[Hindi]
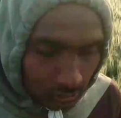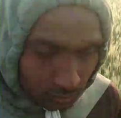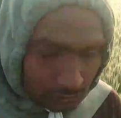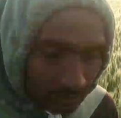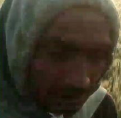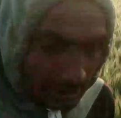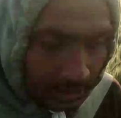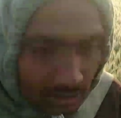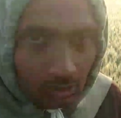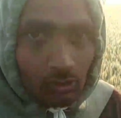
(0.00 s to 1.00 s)
क्यों चिल्ला
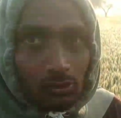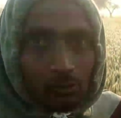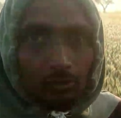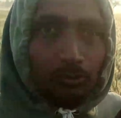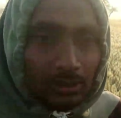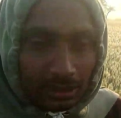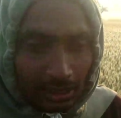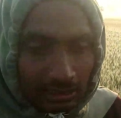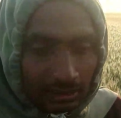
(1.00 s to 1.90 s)
रहे हो मैं आ